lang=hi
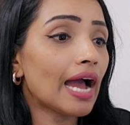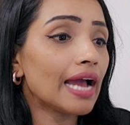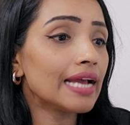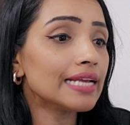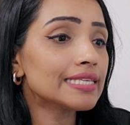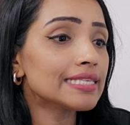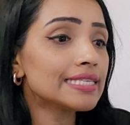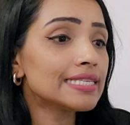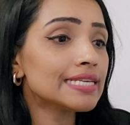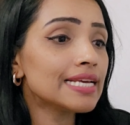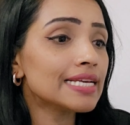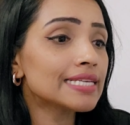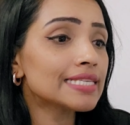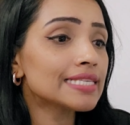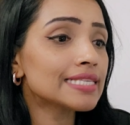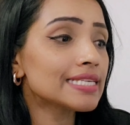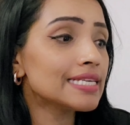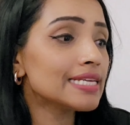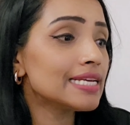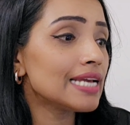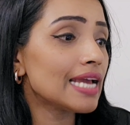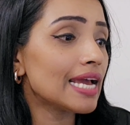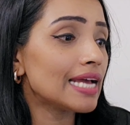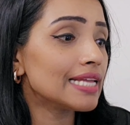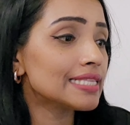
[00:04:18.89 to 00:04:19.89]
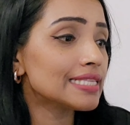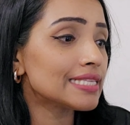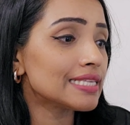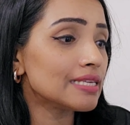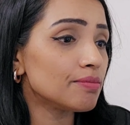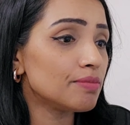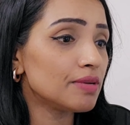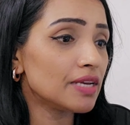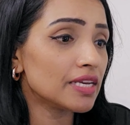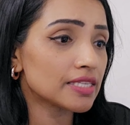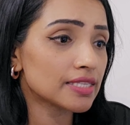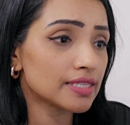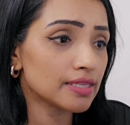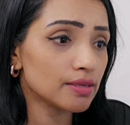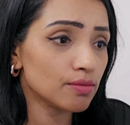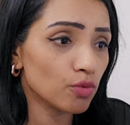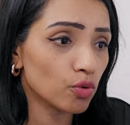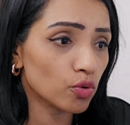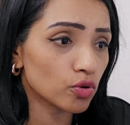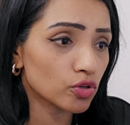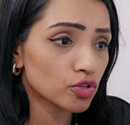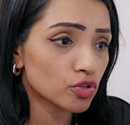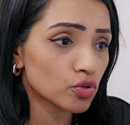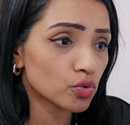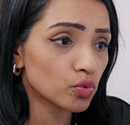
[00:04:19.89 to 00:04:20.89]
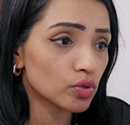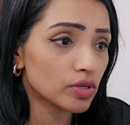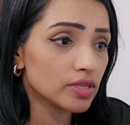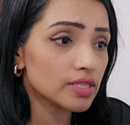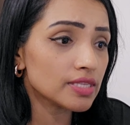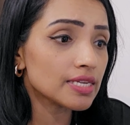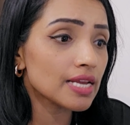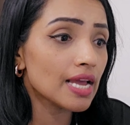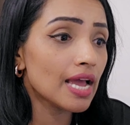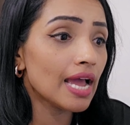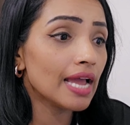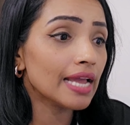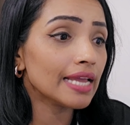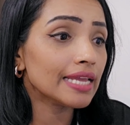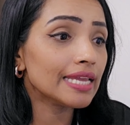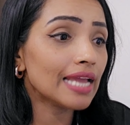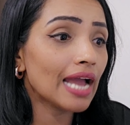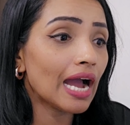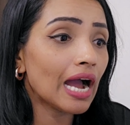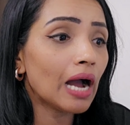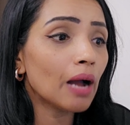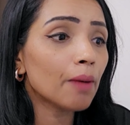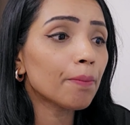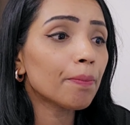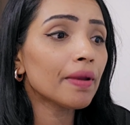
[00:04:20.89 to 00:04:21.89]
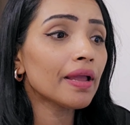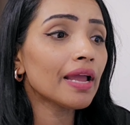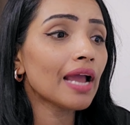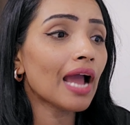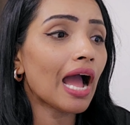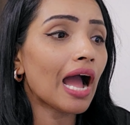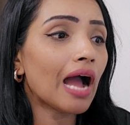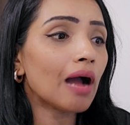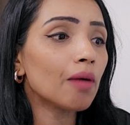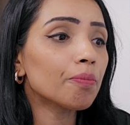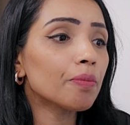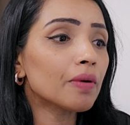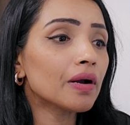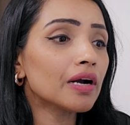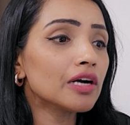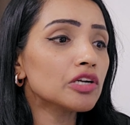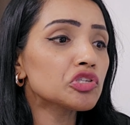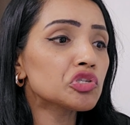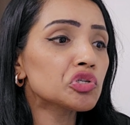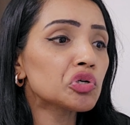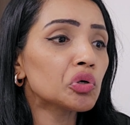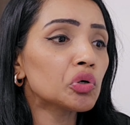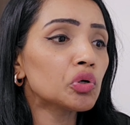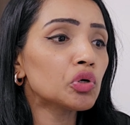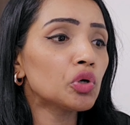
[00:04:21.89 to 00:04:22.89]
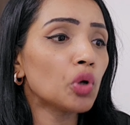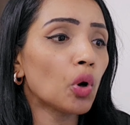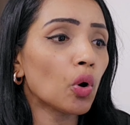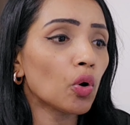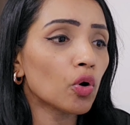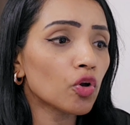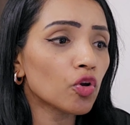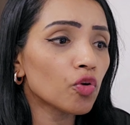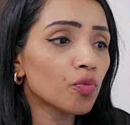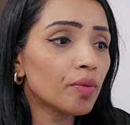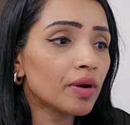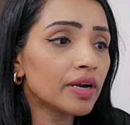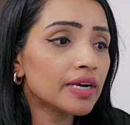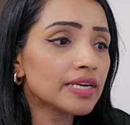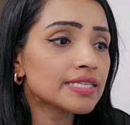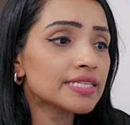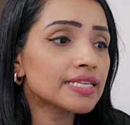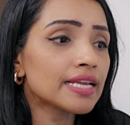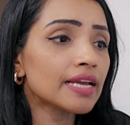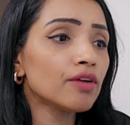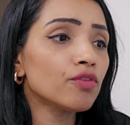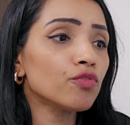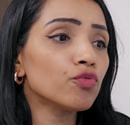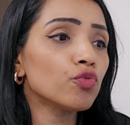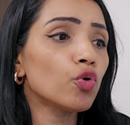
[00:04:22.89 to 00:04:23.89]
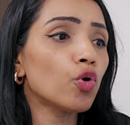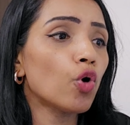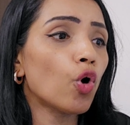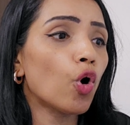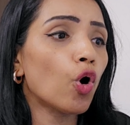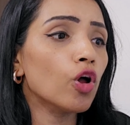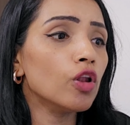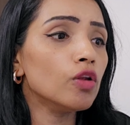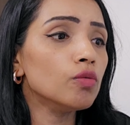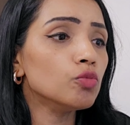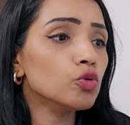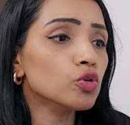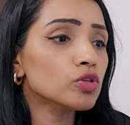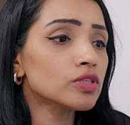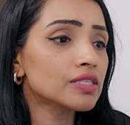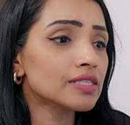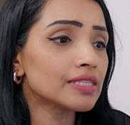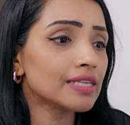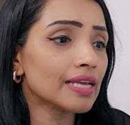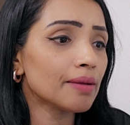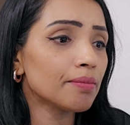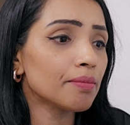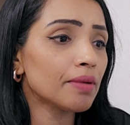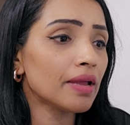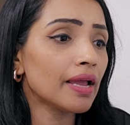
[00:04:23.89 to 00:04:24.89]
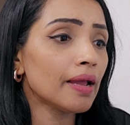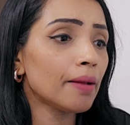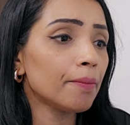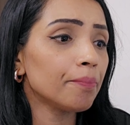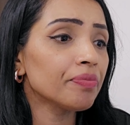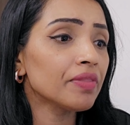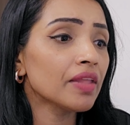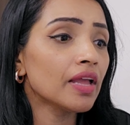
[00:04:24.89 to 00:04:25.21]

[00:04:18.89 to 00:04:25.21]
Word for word: आई सी एस सी एंड सी बी एस सी बोर्ड स्टूडेंट्स यहाँ पे आपका जो डॉक्यूमेंट्स है वो ऑलमोस्ट सेम है